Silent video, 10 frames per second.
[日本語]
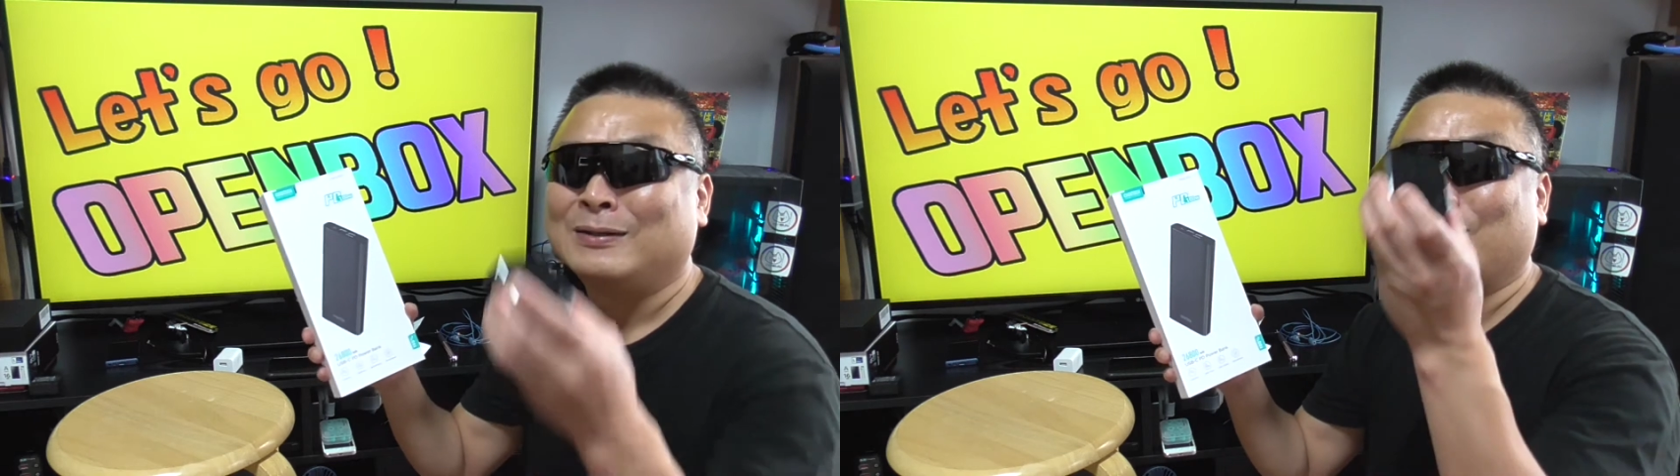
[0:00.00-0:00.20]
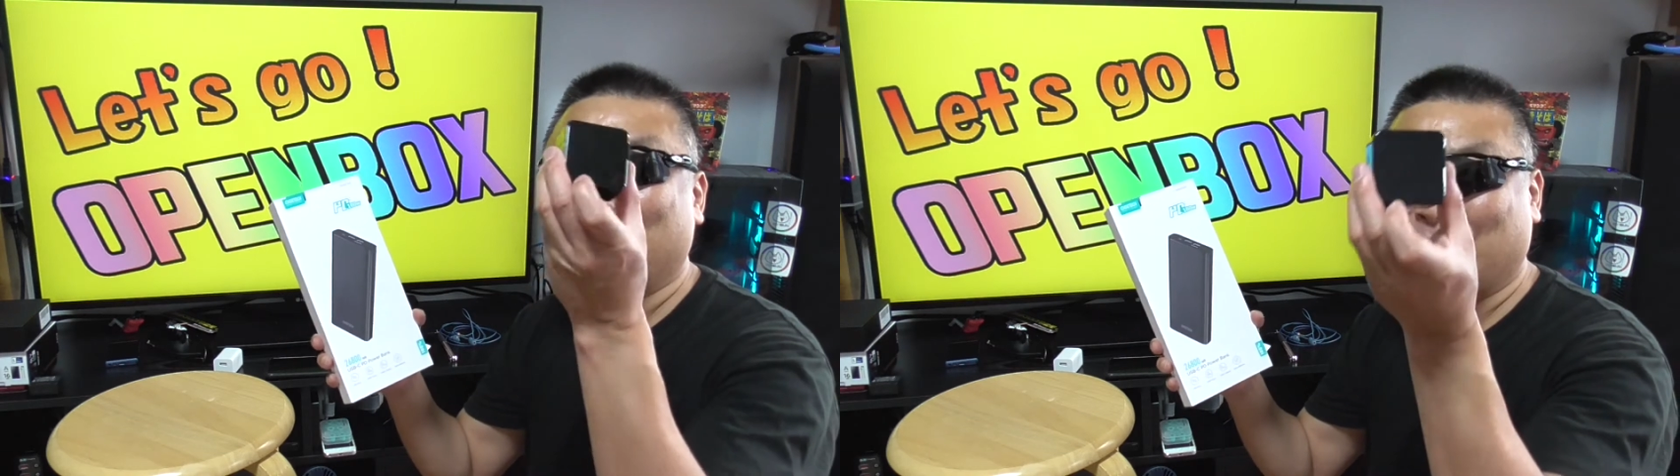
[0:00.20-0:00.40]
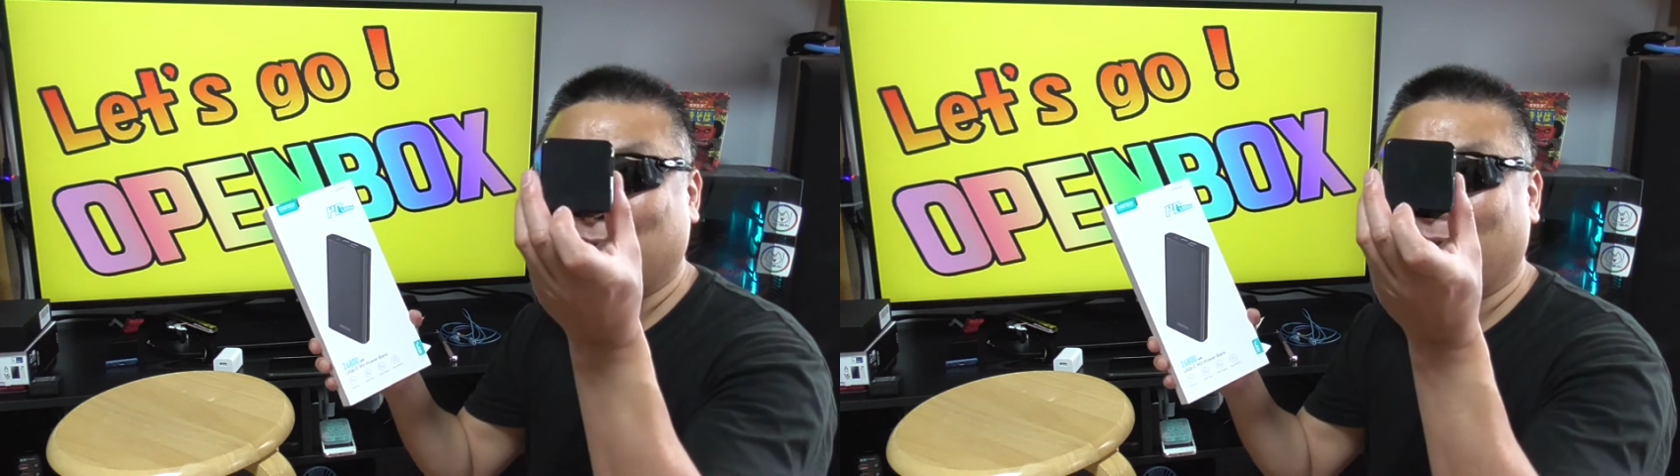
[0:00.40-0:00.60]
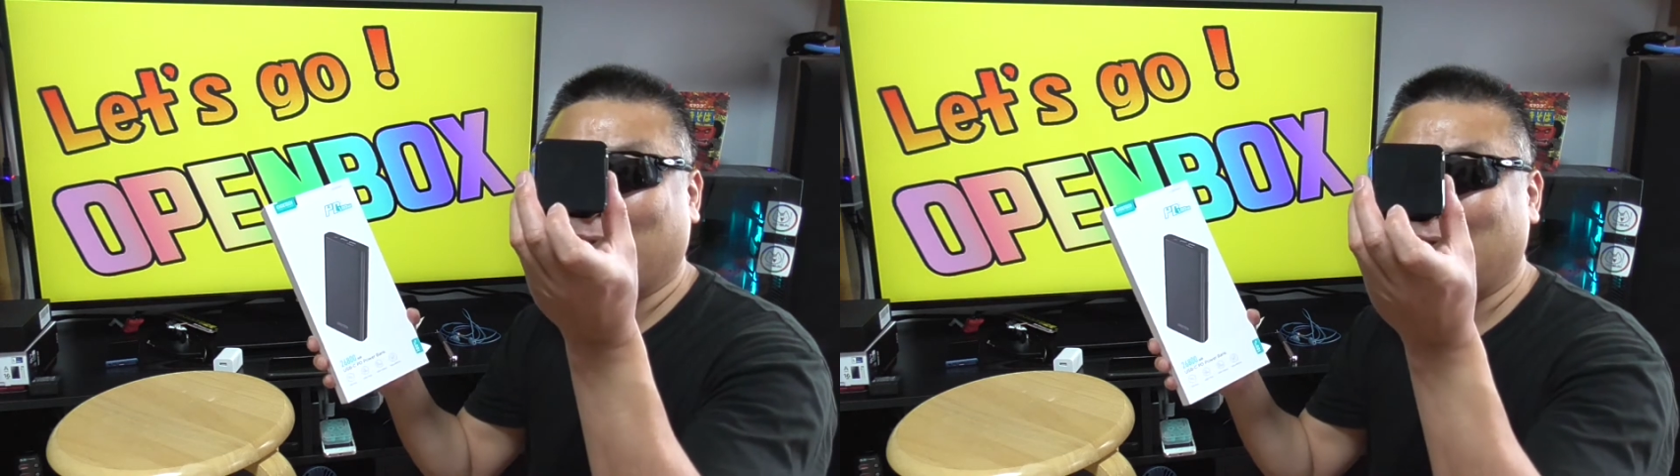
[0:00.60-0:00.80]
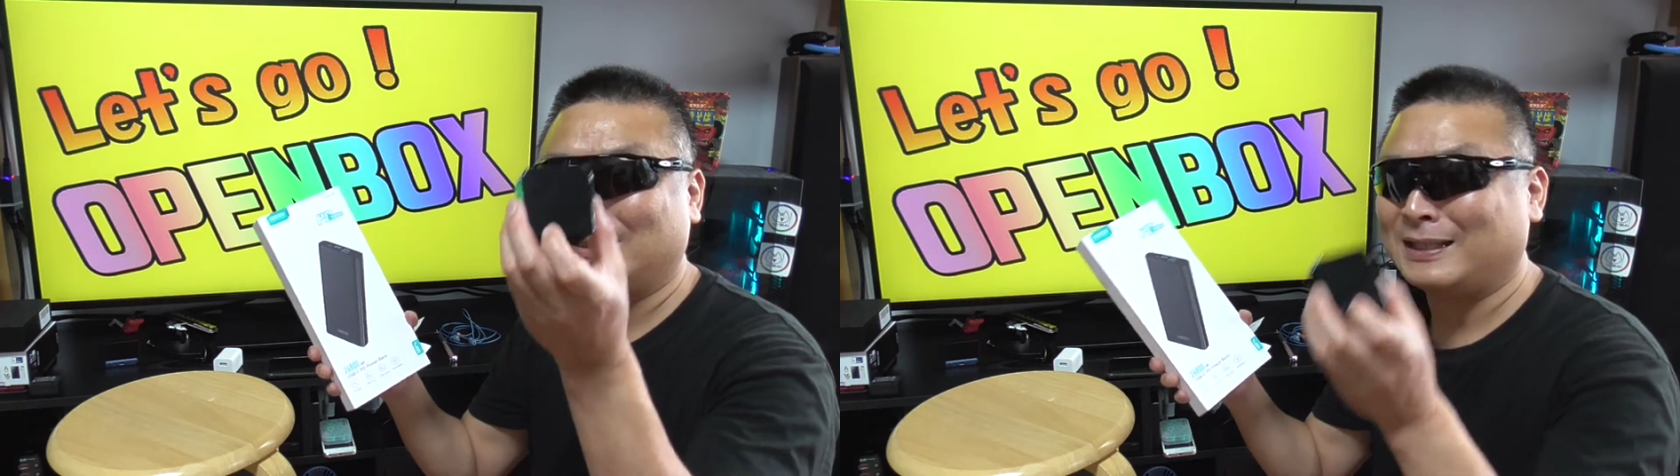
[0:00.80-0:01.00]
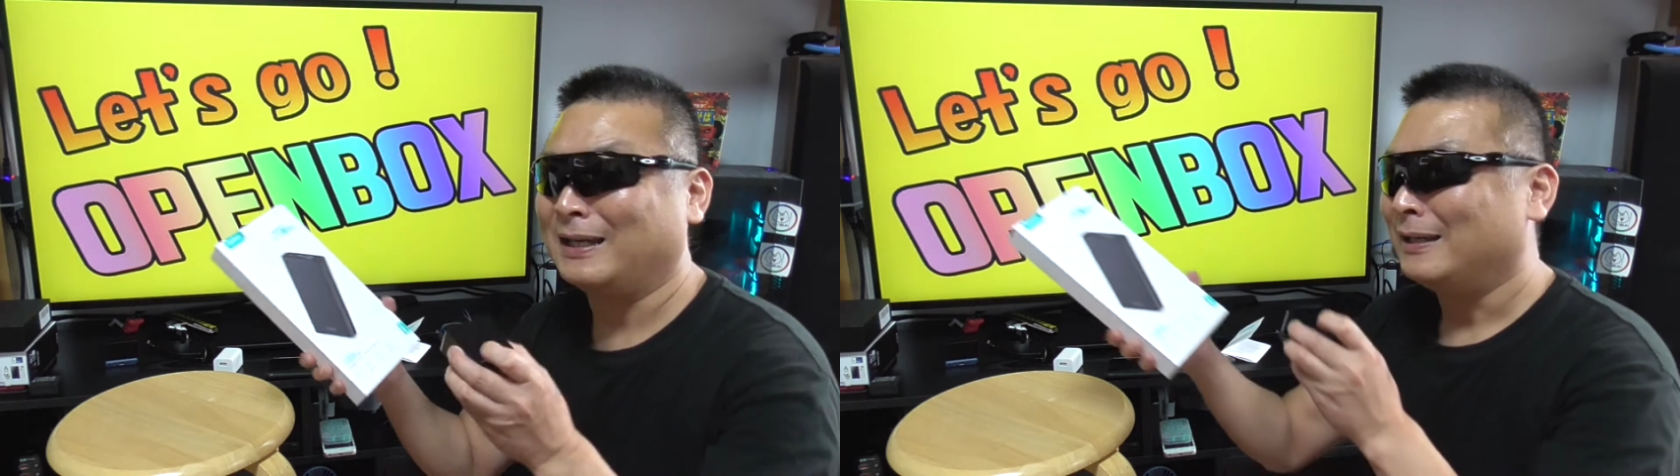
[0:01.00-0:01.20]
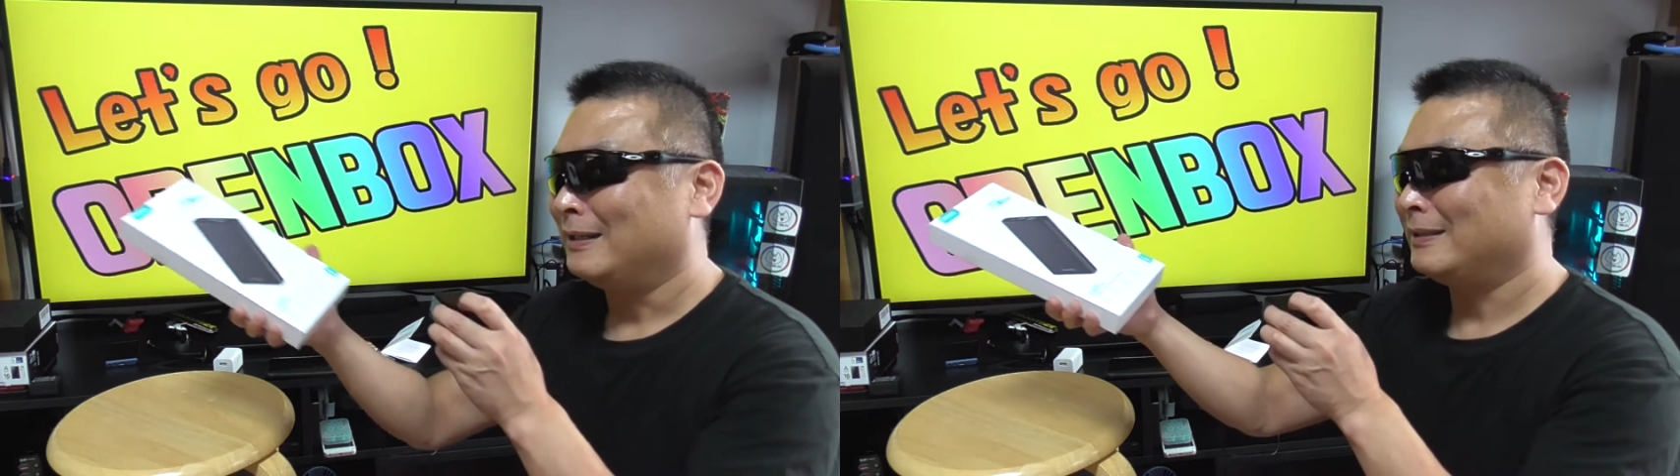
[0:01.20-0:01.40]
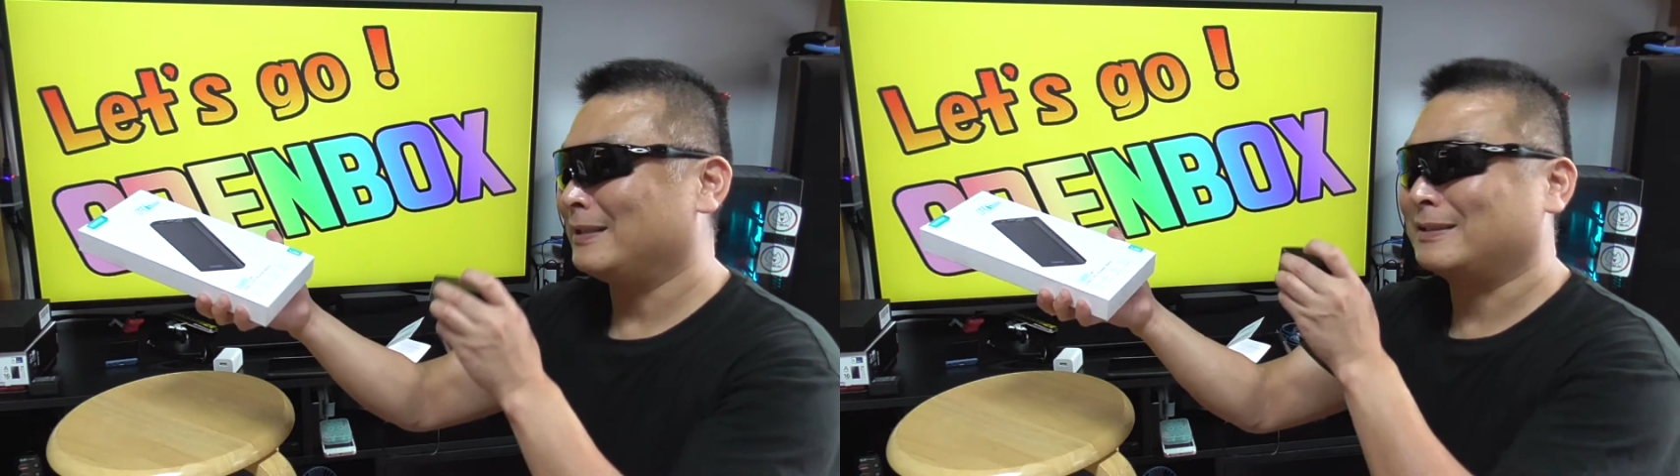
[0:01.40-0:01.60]
これを紹介して
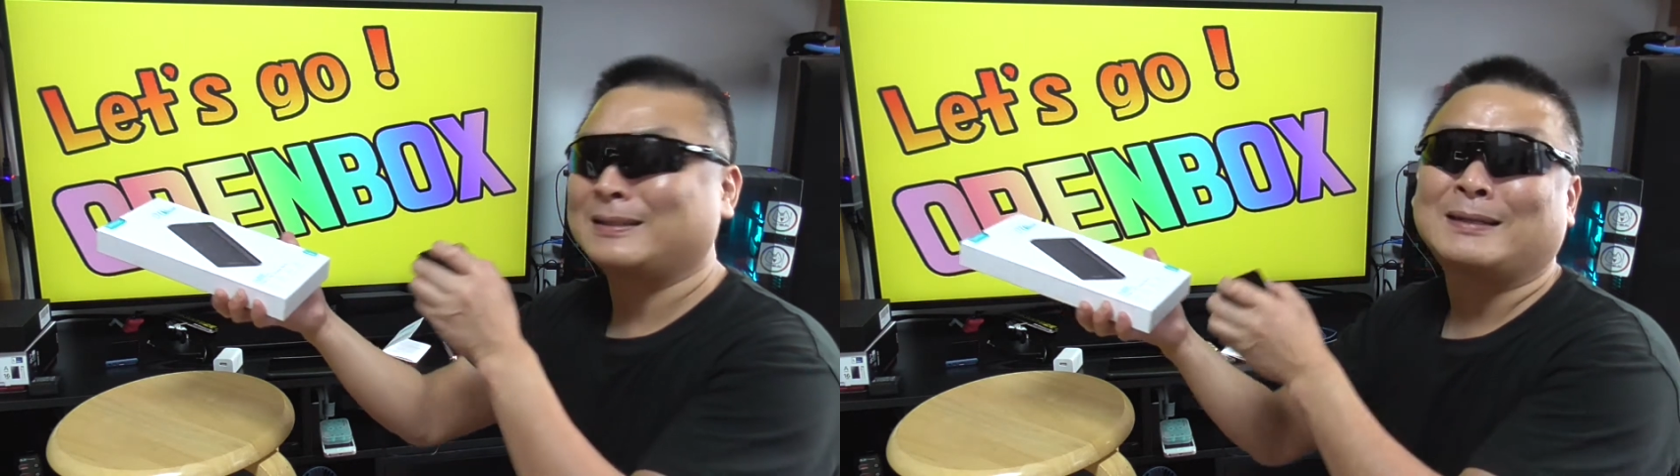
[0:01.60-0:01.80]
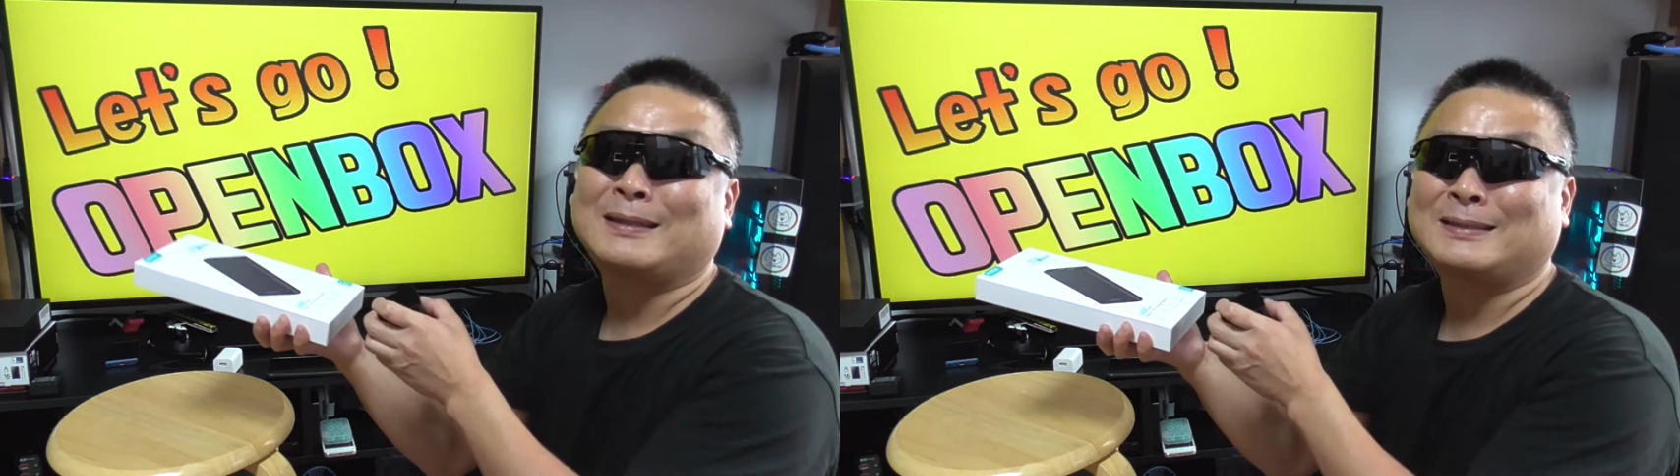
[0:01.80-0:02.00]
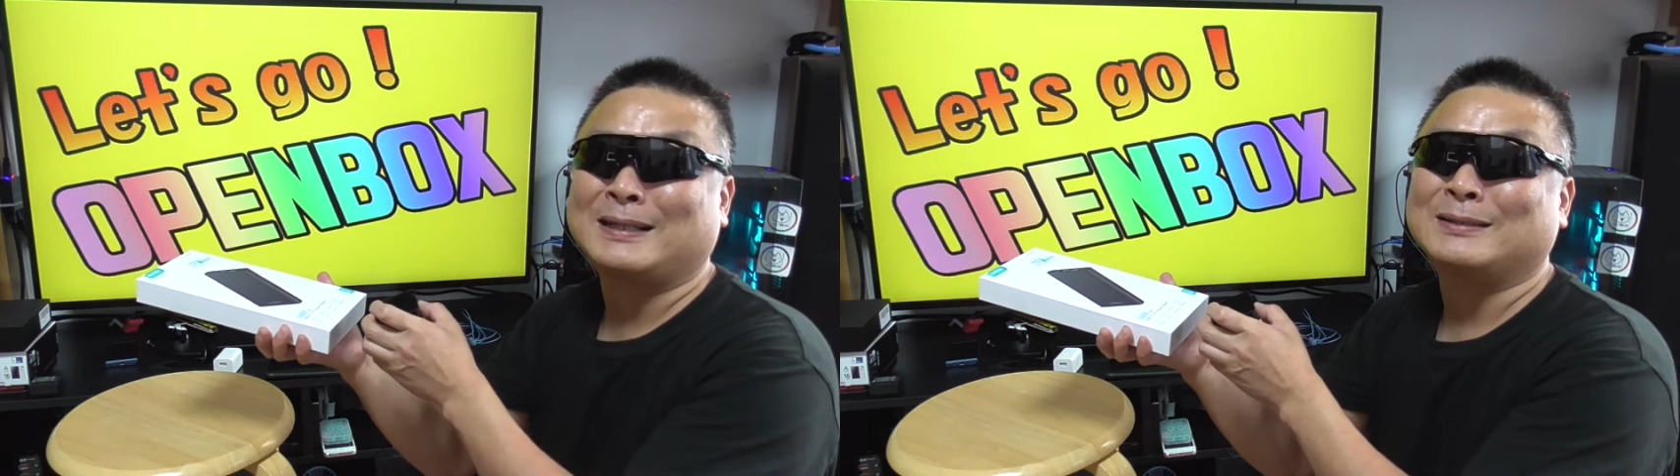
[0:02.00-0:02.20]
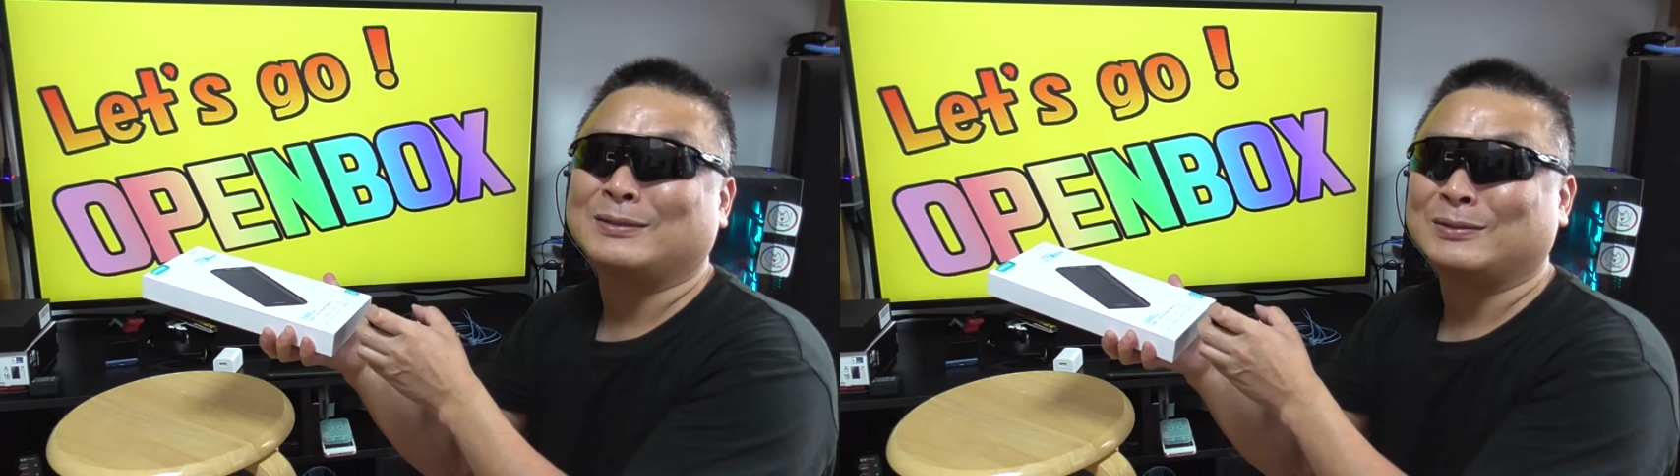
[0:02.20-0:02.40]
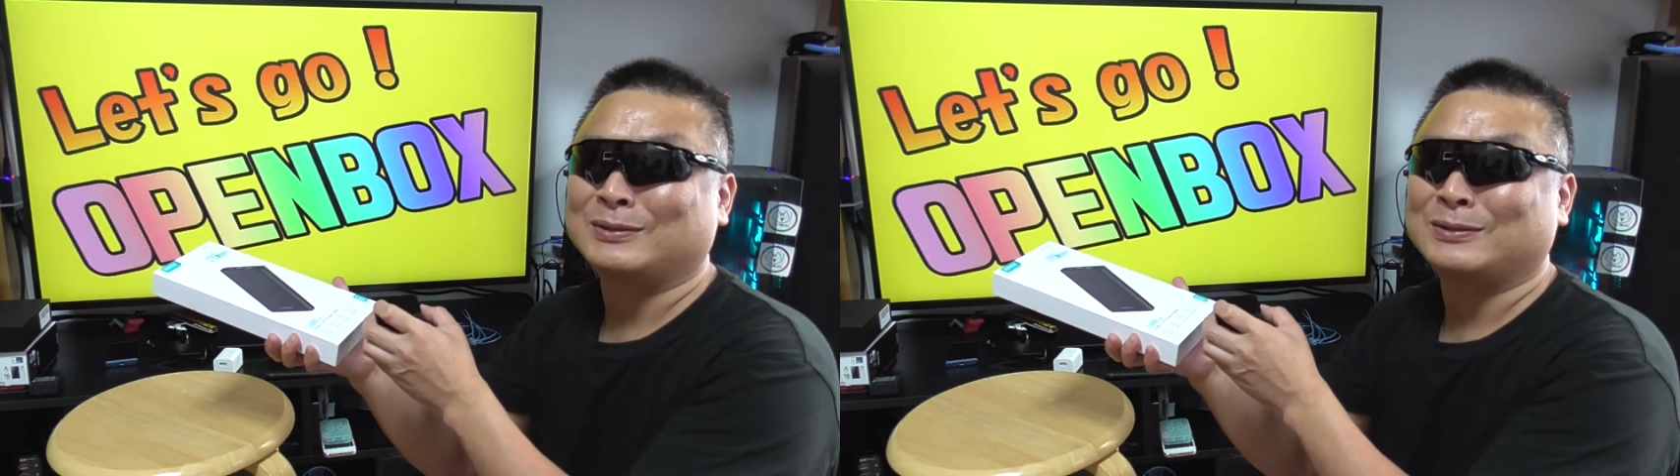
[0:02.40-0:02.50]
で使ってチャージを